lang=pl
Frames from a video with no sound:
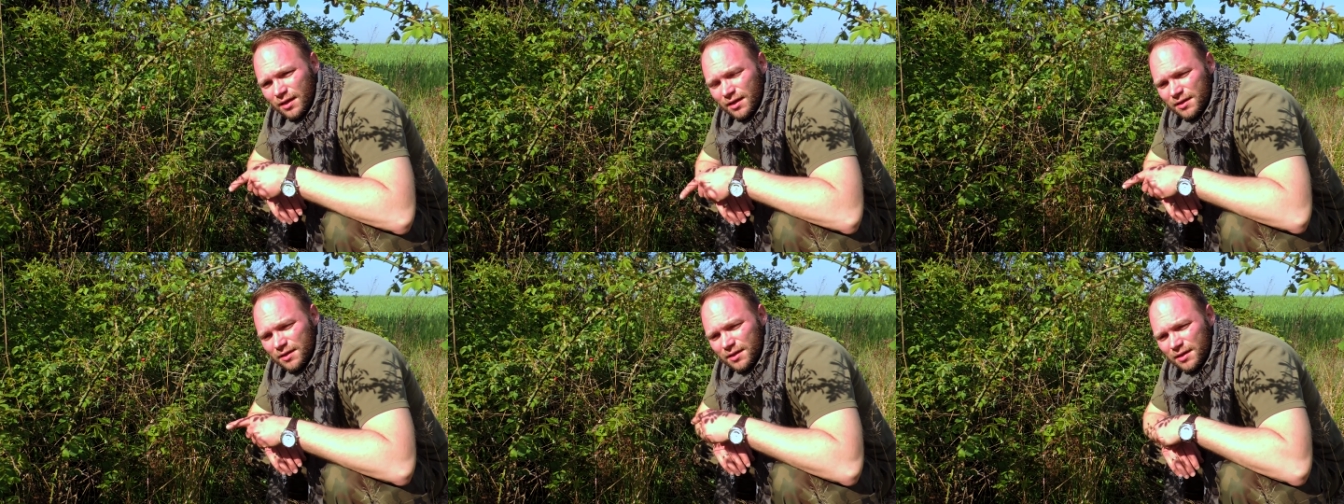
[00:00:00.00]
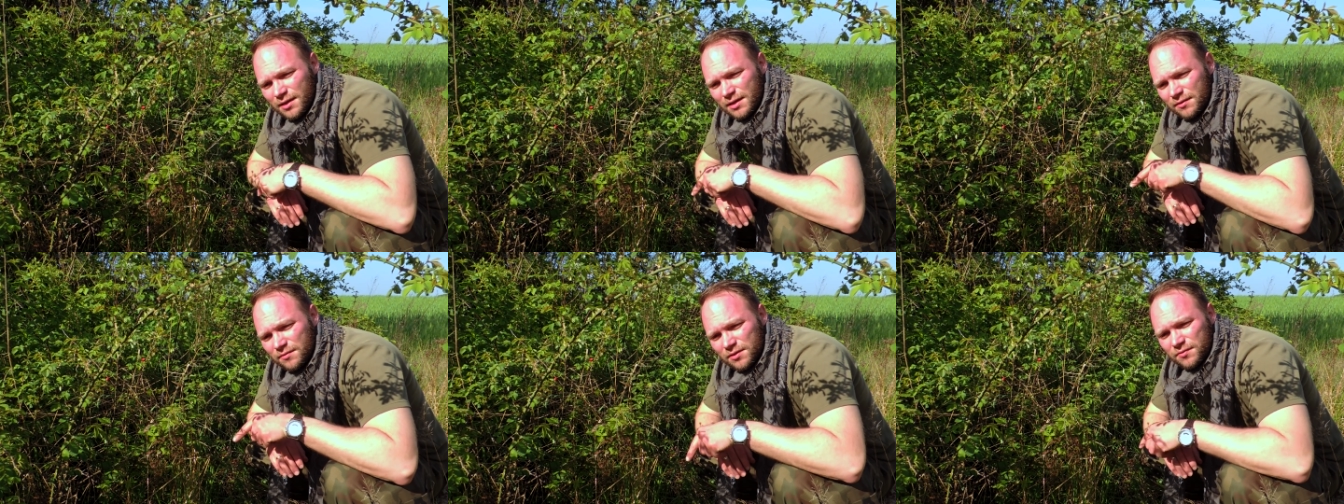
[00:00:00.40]
ale
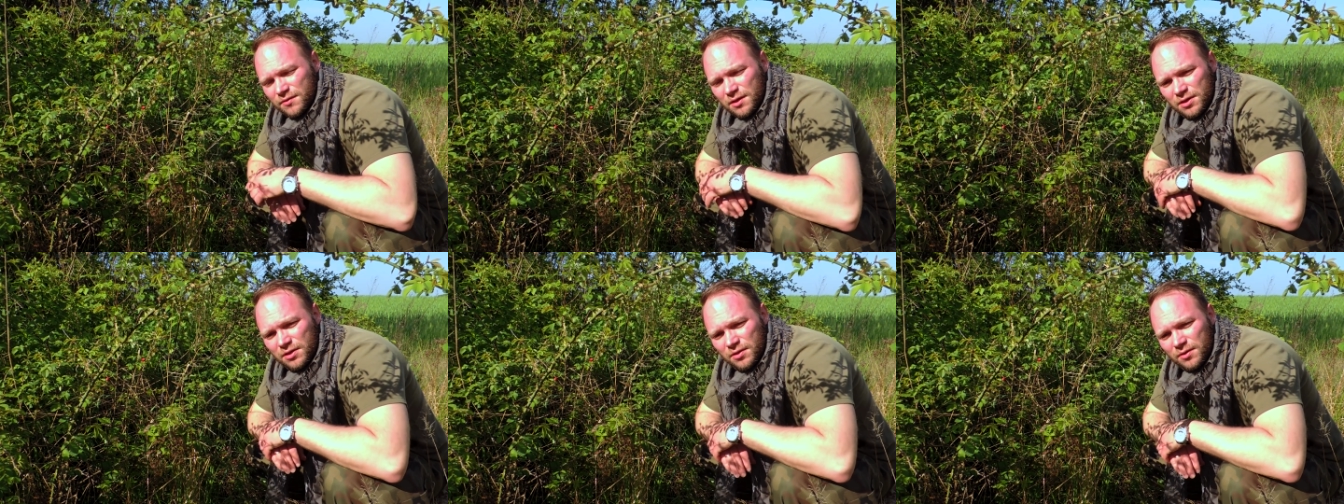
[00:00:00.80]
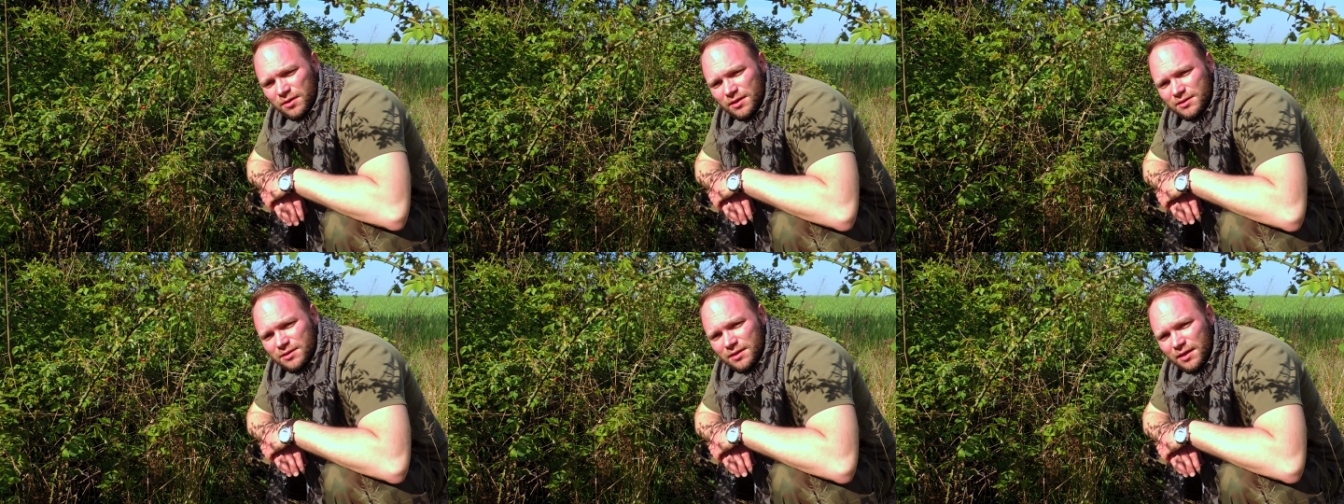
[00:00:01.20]
ja nawet w takich
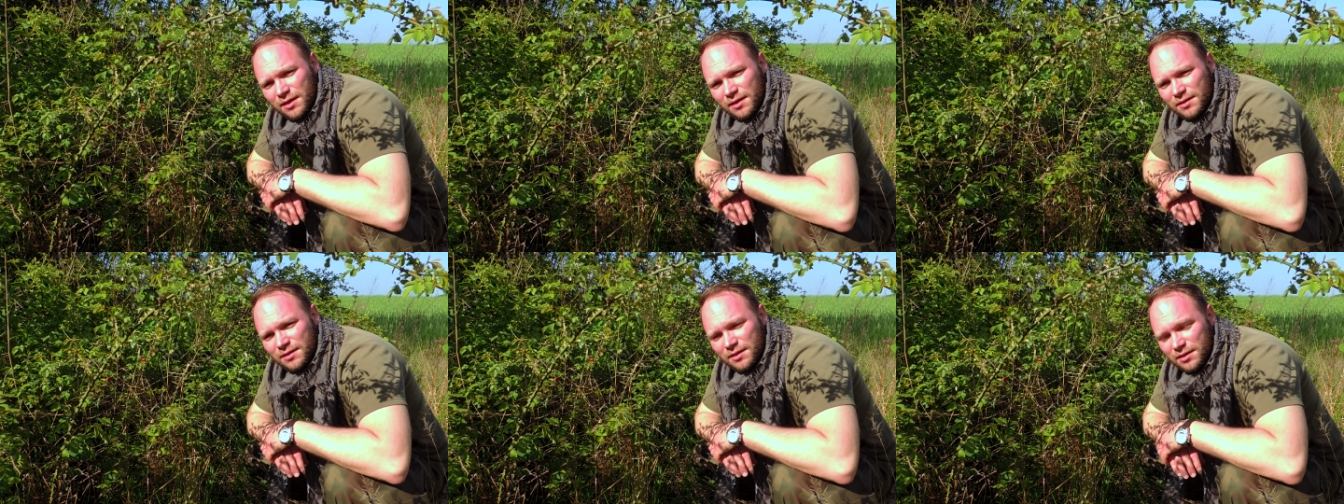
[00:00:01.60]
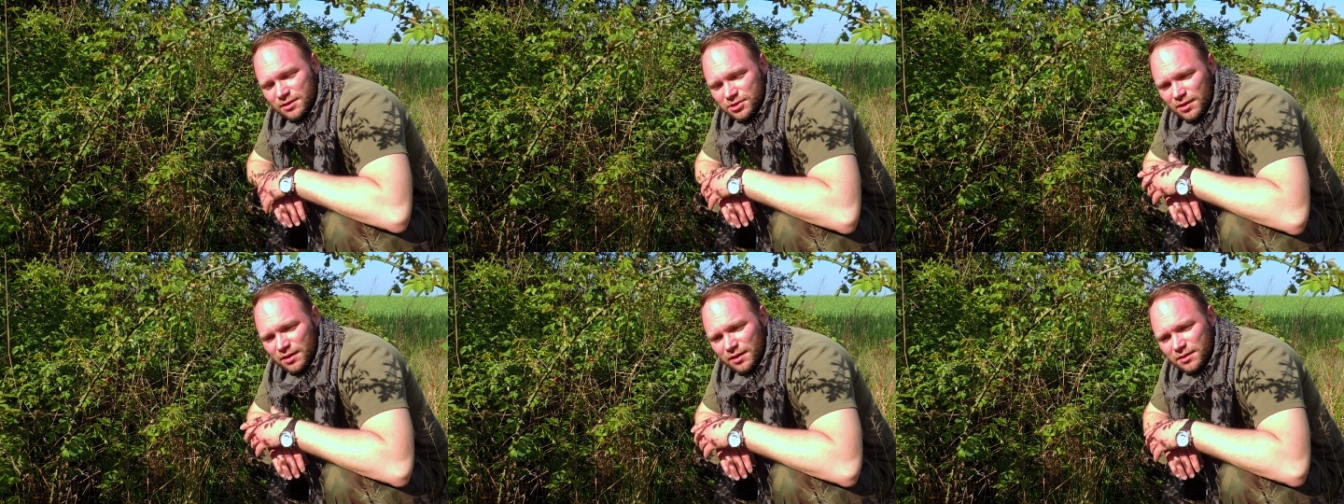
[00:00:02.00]
okresach letnich,
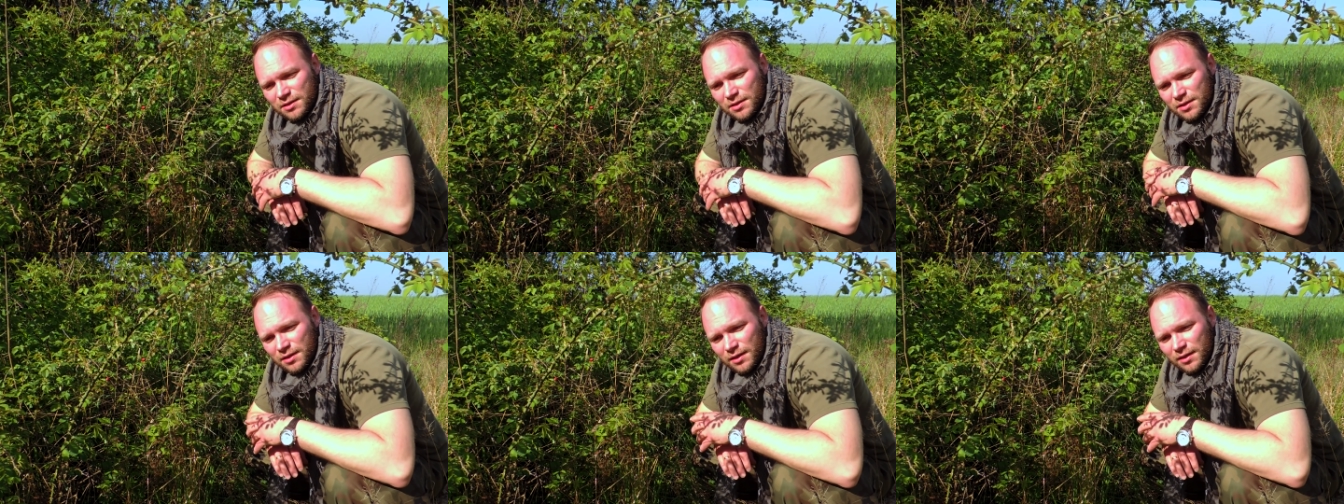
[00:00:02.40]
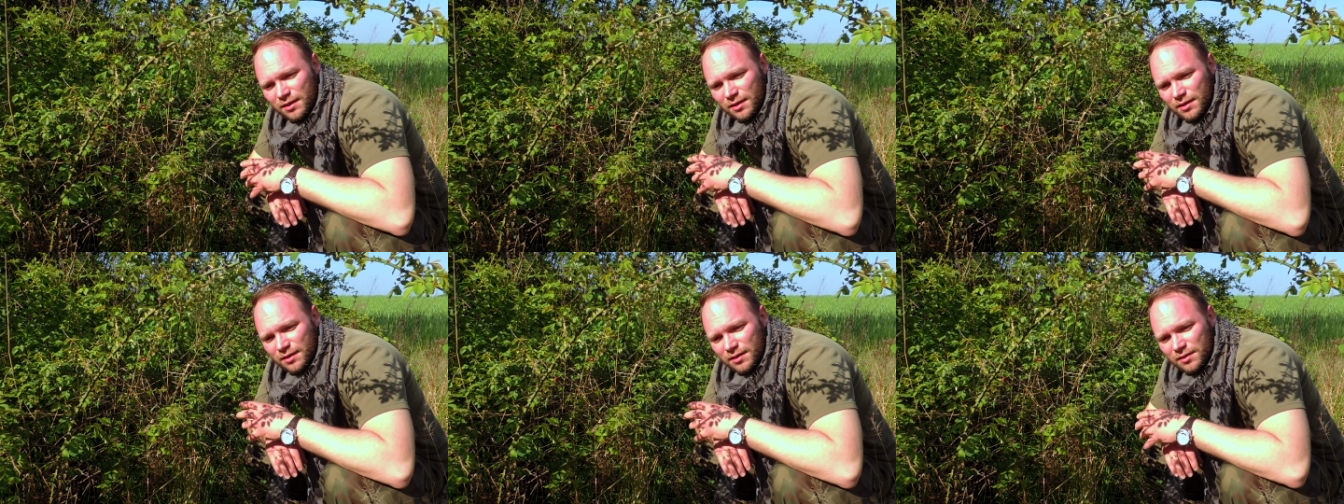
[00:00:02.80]
czyli letnich,
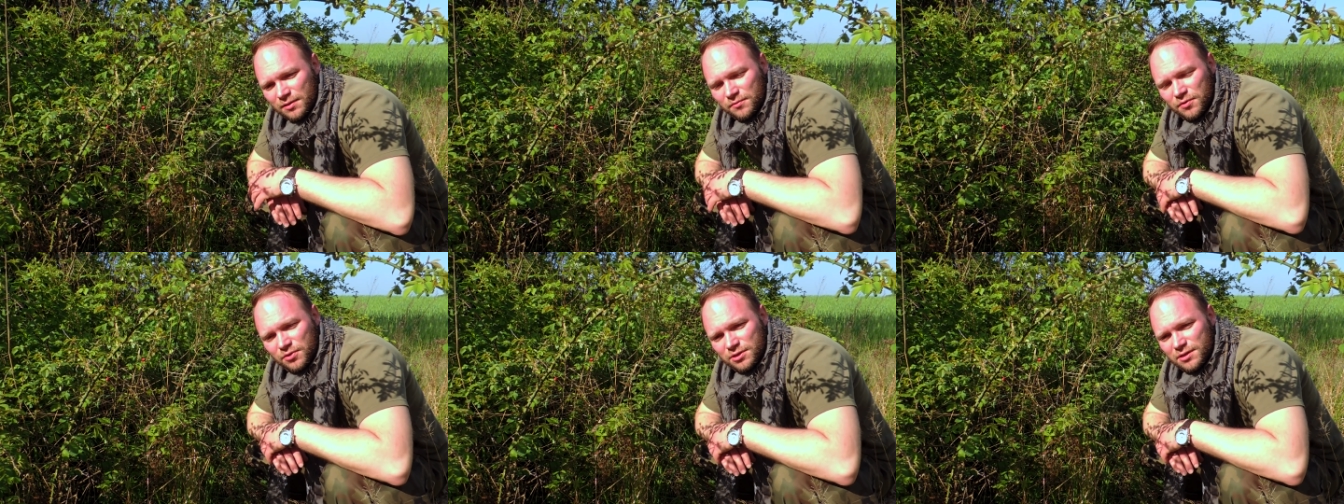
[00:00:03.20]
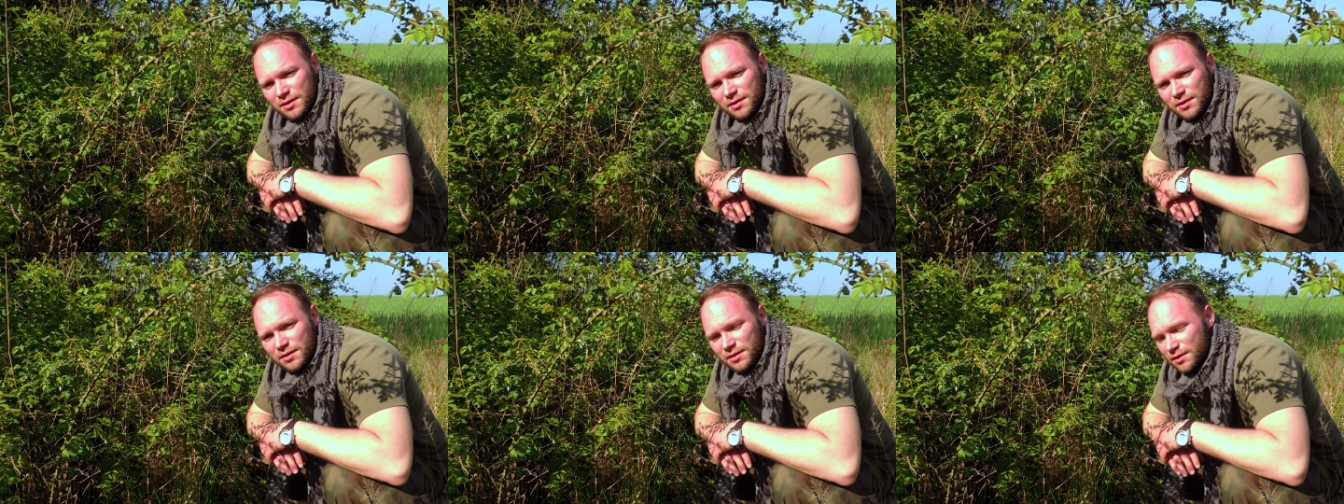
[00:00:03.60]
E,
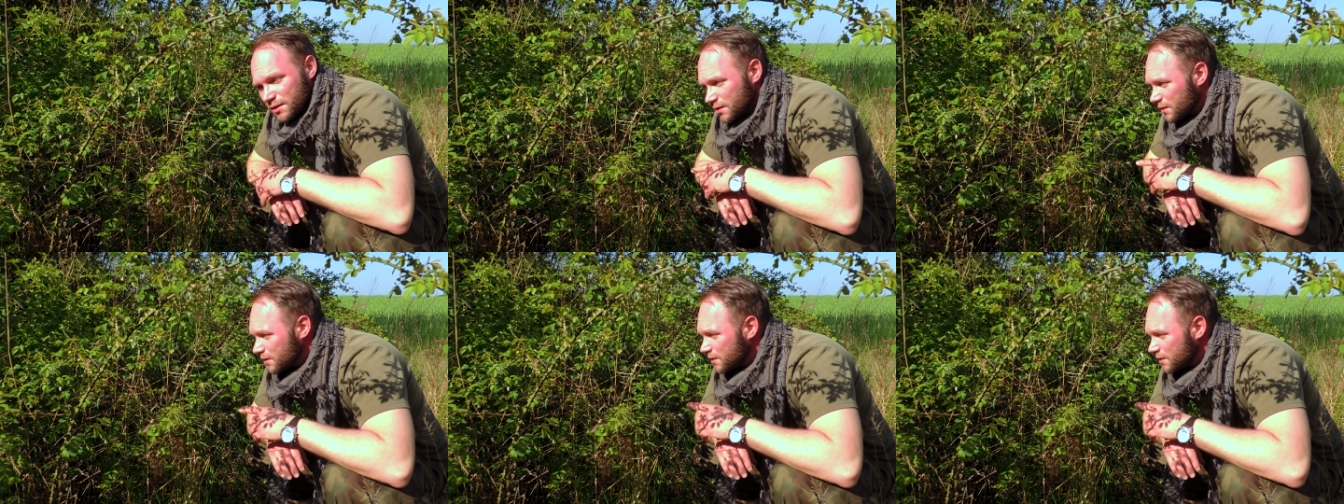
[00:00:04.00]
wiosennych.